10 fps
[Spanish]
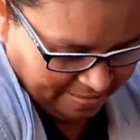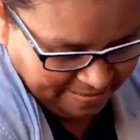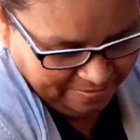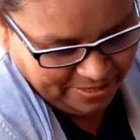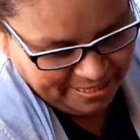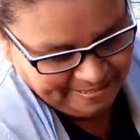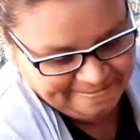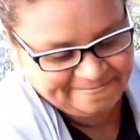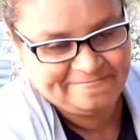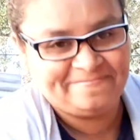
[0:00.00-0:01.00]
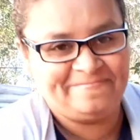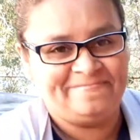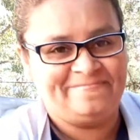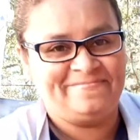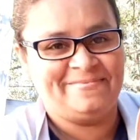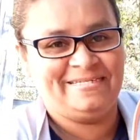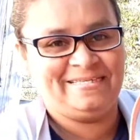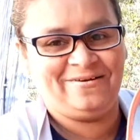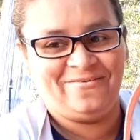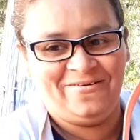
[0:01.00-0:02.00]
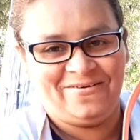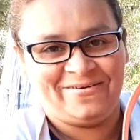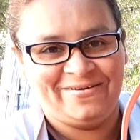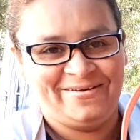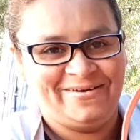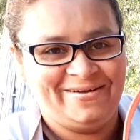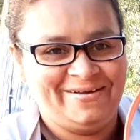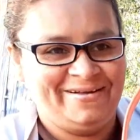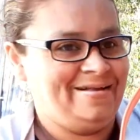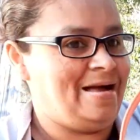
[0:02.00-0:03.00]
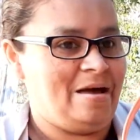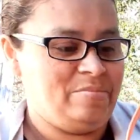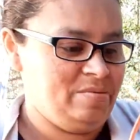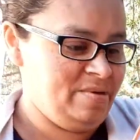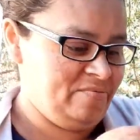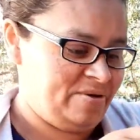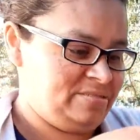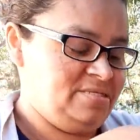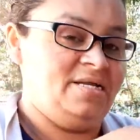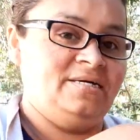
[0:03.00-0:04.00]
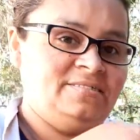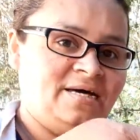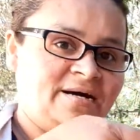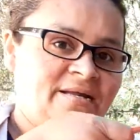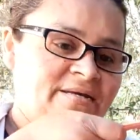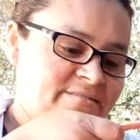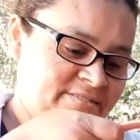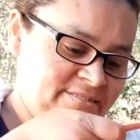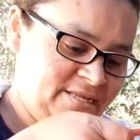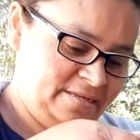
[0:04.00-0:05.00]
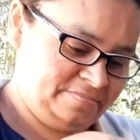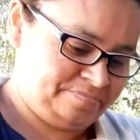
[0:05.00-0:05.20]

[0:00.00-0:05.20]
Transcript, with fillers: y miren este color a mí me fascina estas canastitas